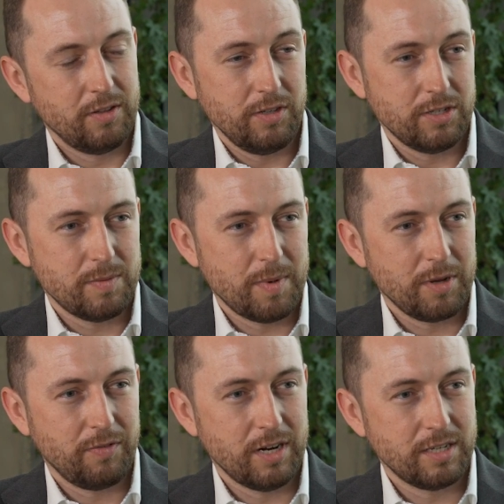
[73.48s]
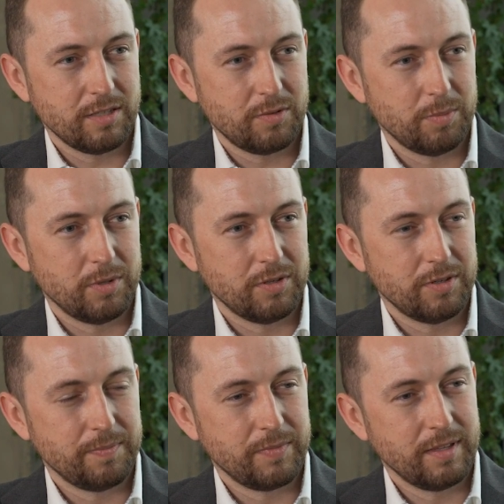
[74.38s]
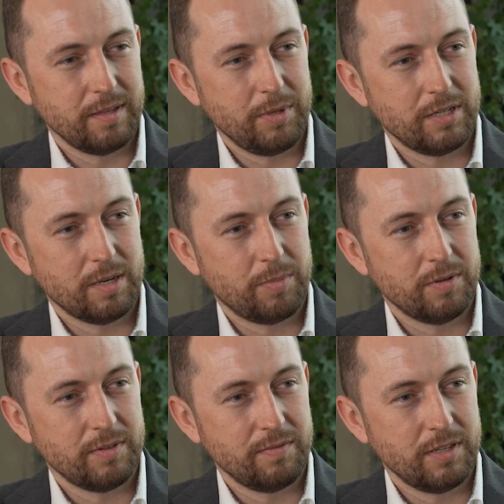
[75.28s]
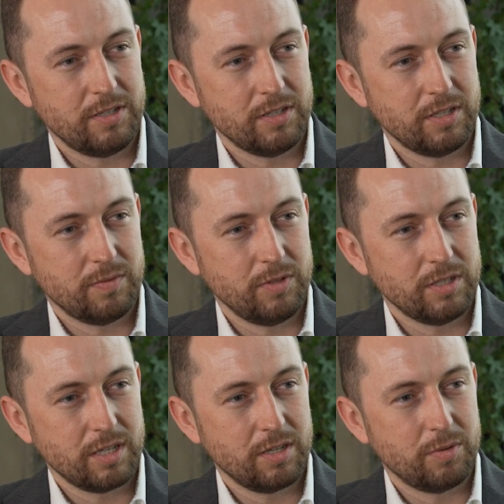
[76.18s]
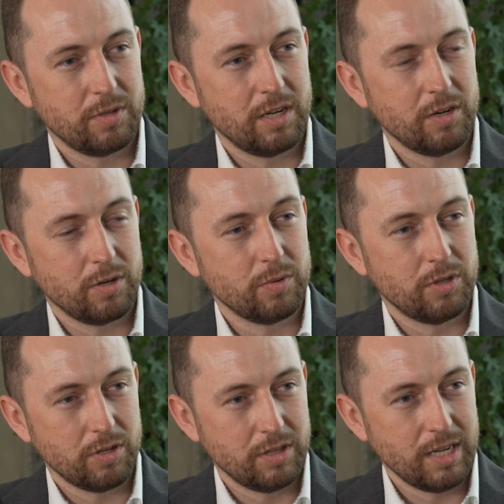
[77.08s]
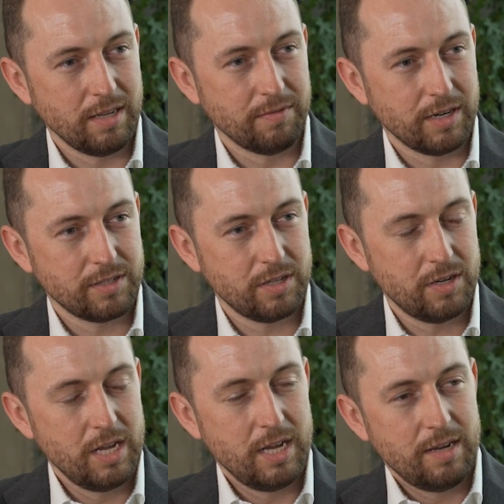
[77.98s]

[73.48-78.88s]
No jeszcze mamy chwilę czasu, bo pierwsza połowa 2022 roku, to oddanie Warso.